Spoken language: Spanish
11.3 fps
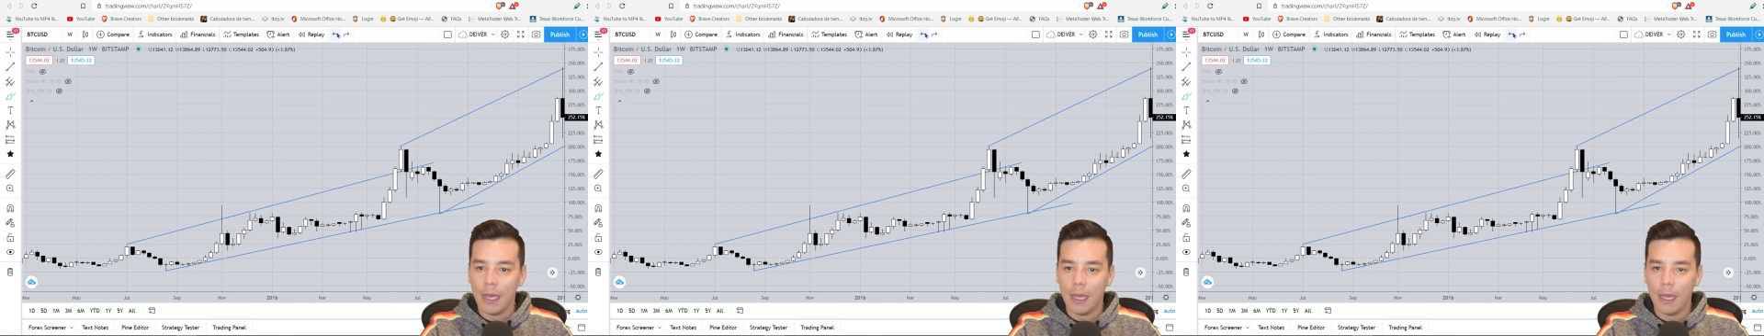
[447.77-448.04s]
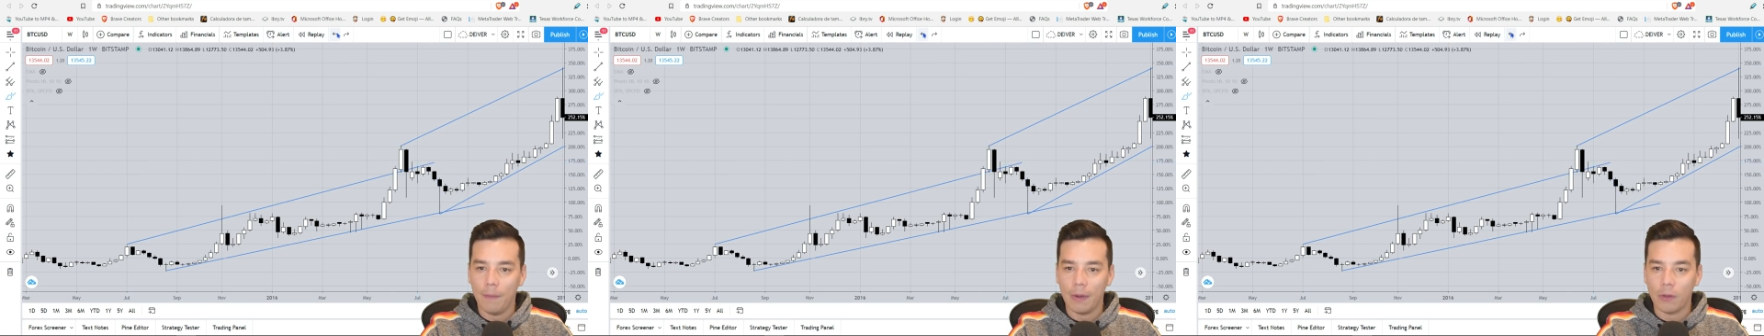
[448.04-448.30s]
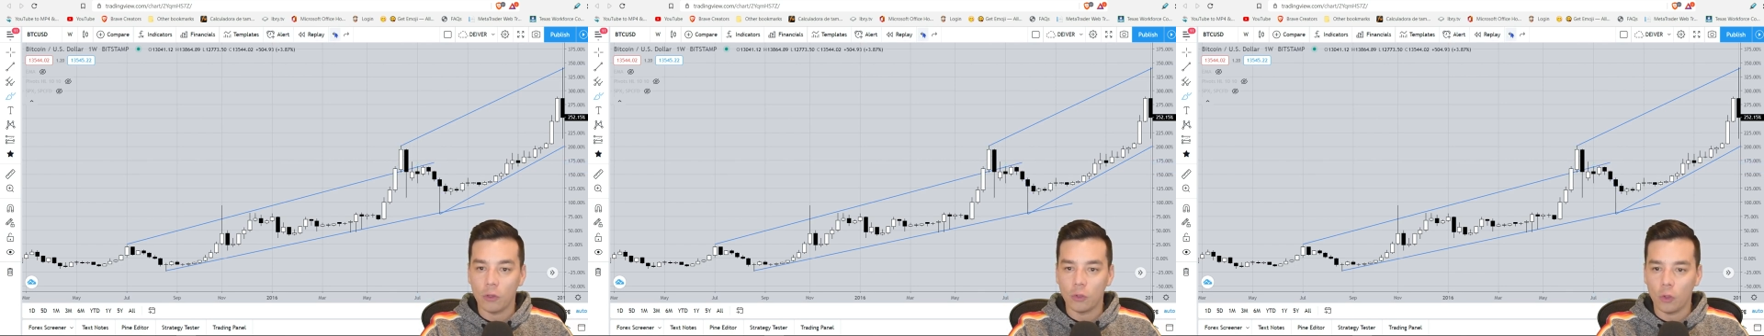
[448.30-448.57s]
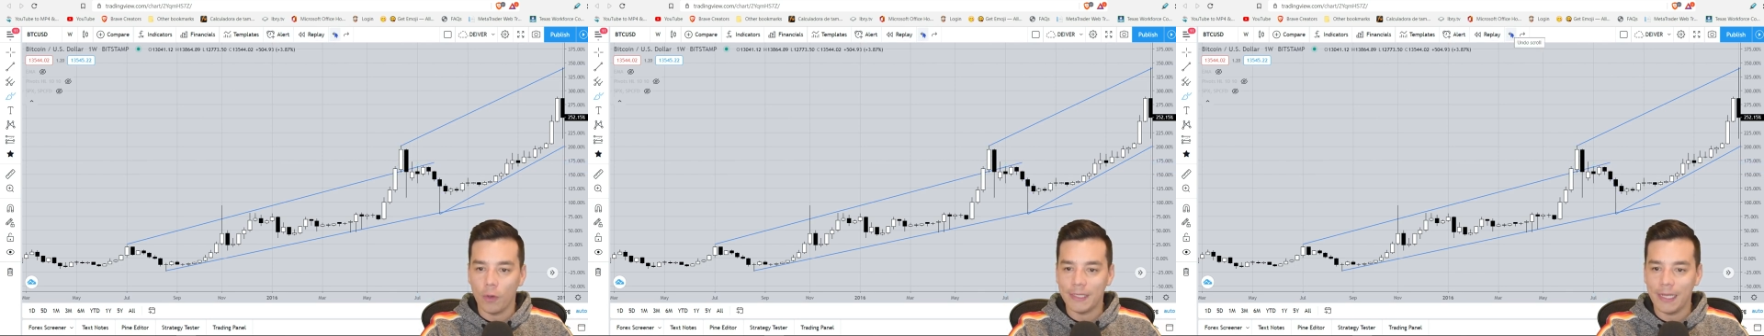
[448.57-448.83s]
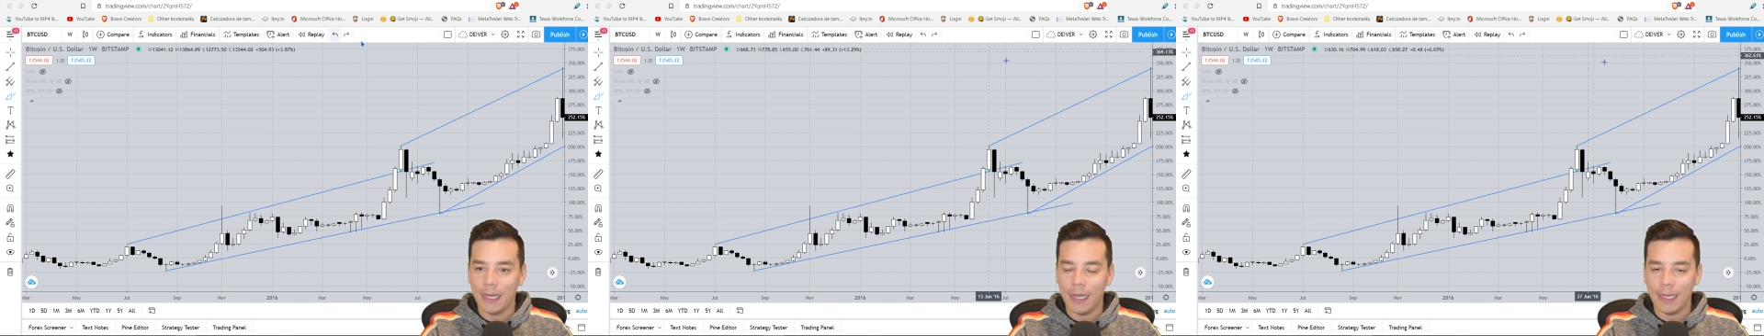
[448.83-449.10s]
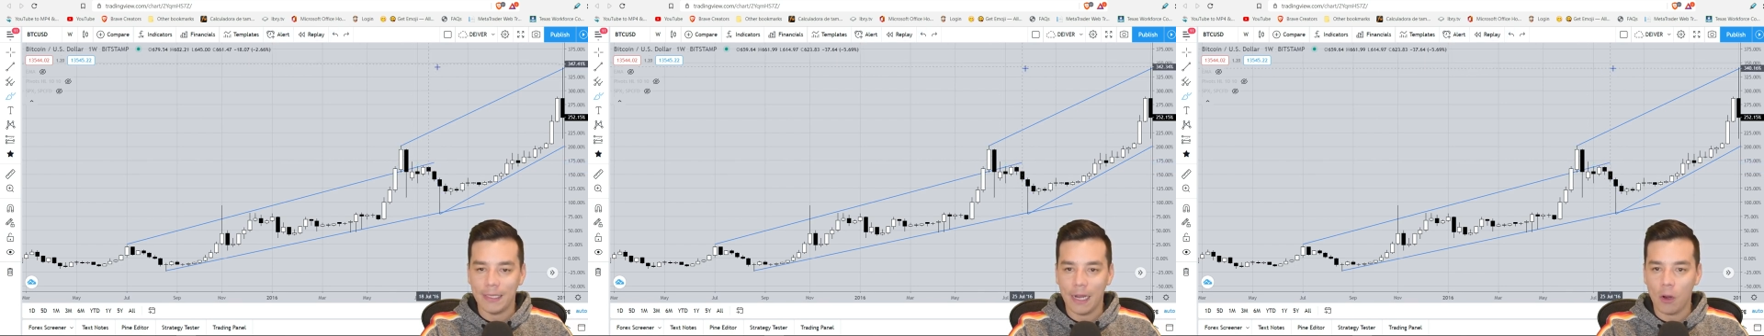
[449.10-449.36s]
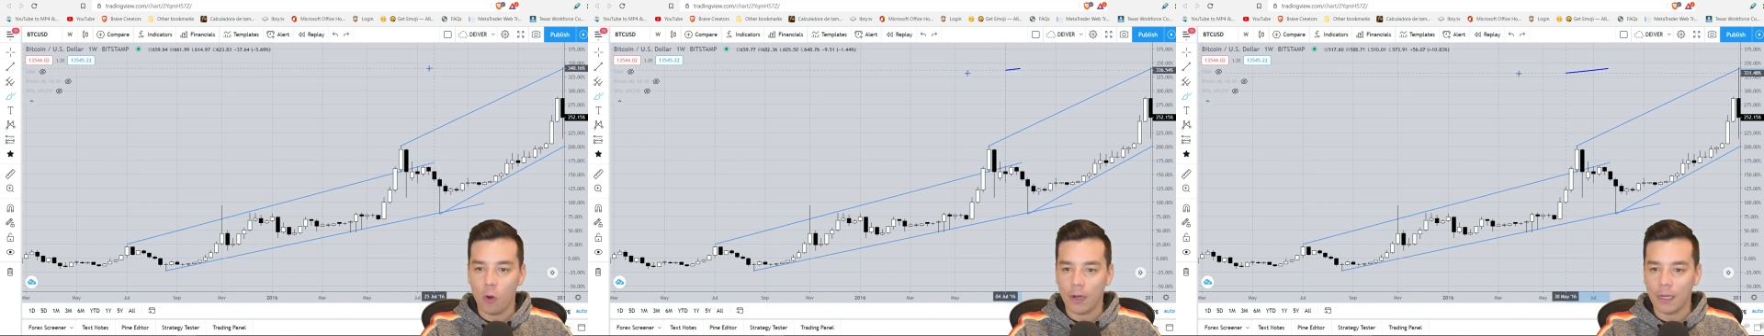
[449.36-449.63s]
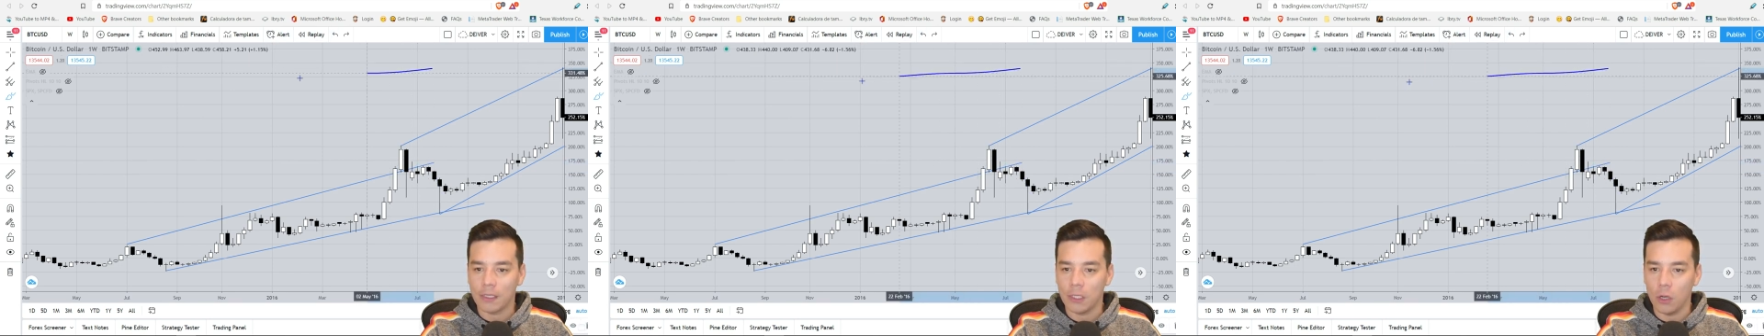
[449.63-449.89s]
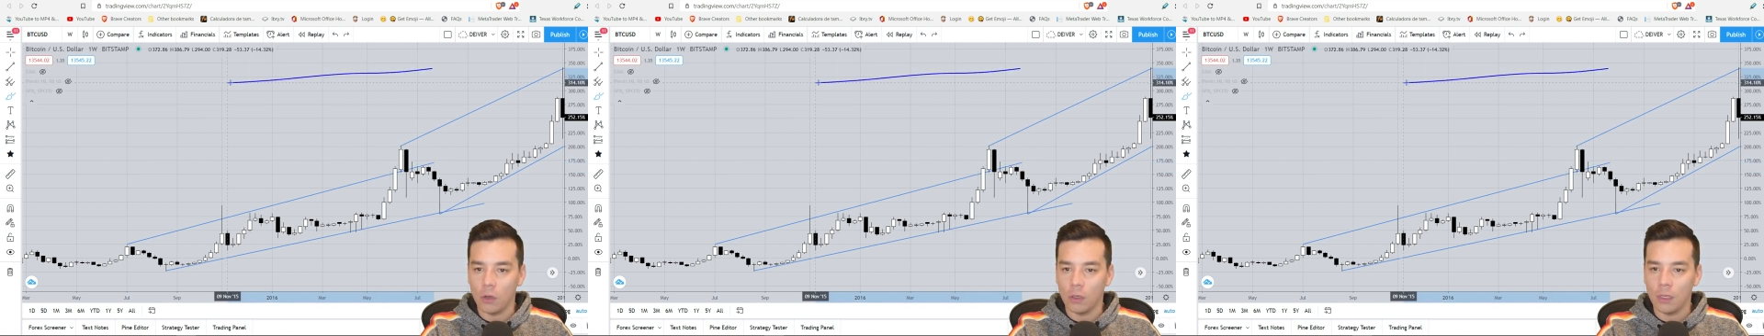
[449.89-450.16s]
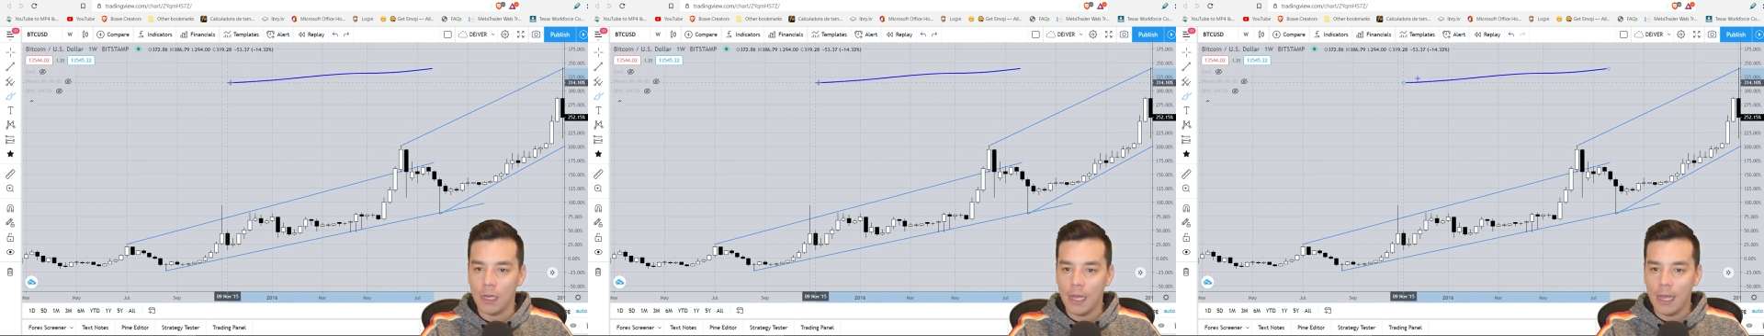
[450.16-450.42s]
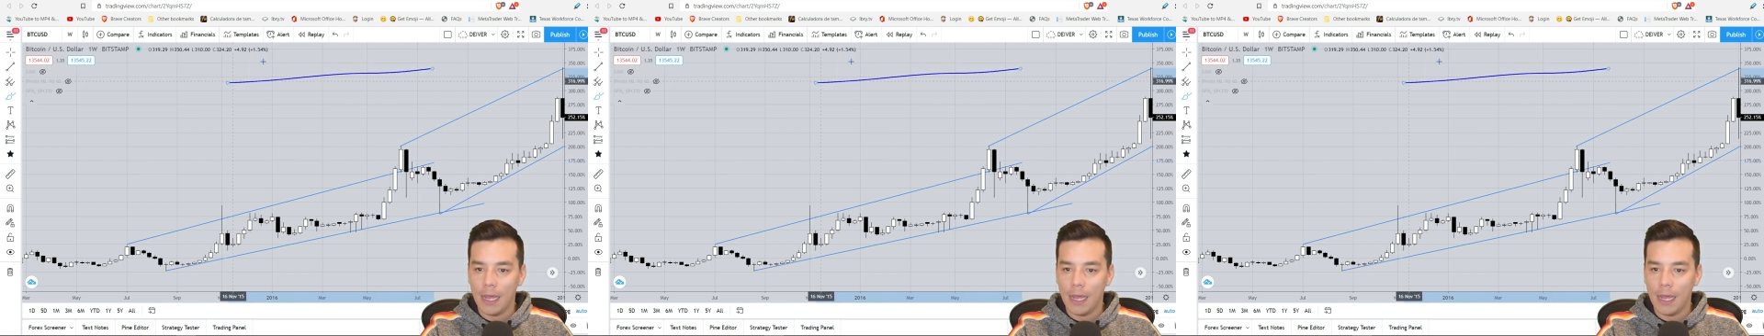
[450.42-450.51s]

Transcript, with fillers: eh, perdón, toda esa corrección